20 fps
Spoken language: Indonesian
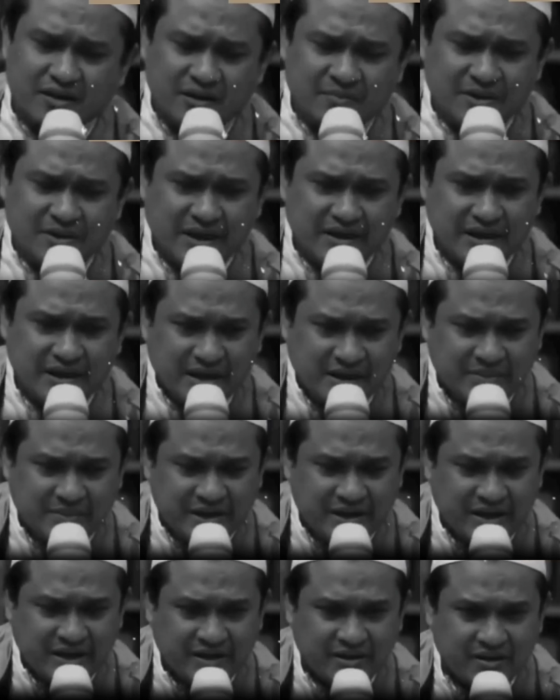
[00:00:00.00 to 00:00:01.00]
ati rahmani
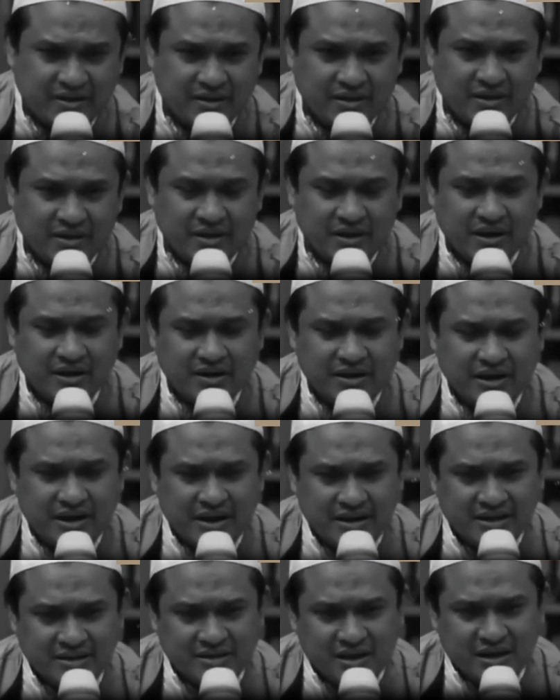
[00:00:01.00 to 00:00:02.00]
abda laqad
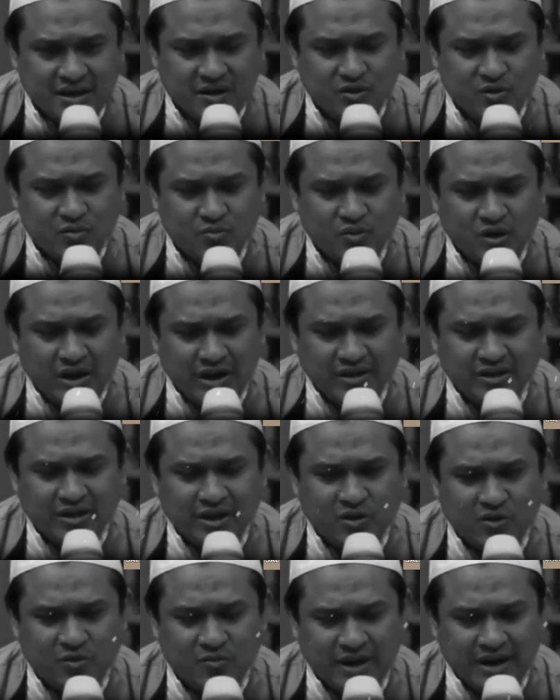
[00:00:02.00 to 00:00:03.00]
ahsahum wa
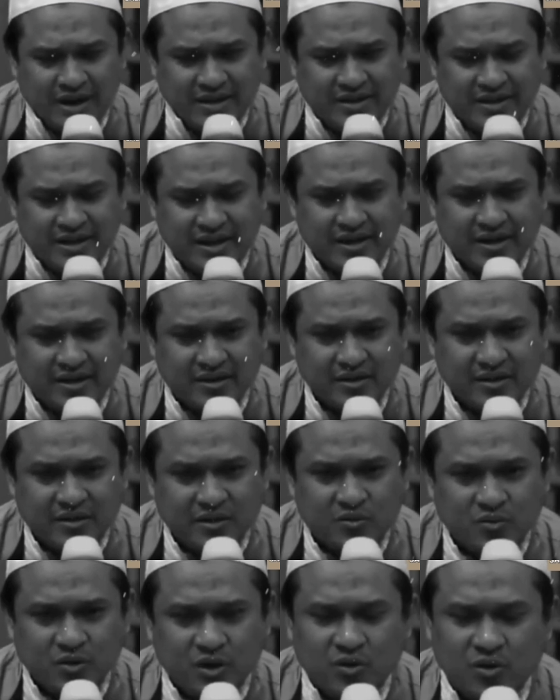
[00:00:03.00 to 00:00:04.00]
addahum
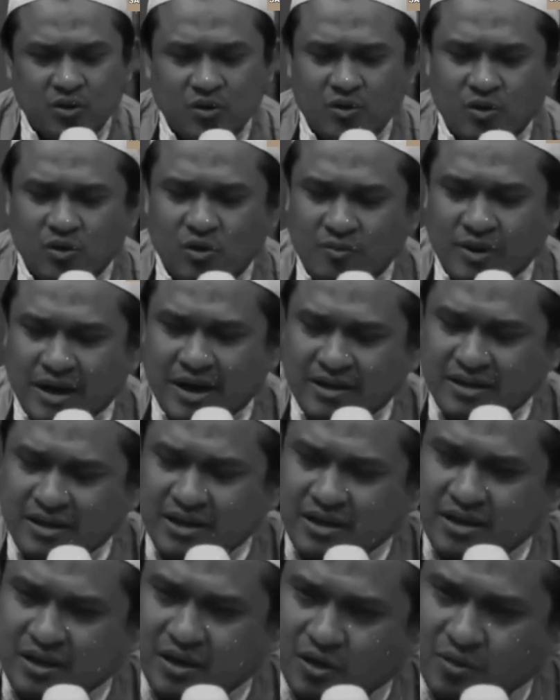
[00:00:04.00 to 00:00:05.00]
adda wa kulluhum
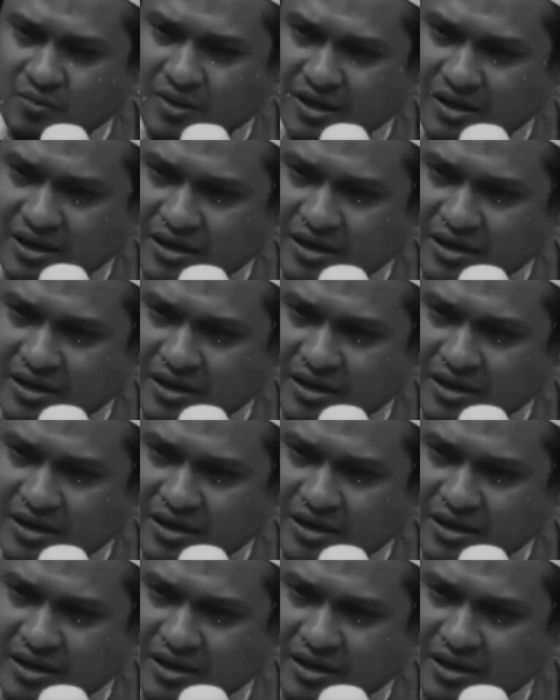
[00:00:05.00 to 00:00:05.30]
atihi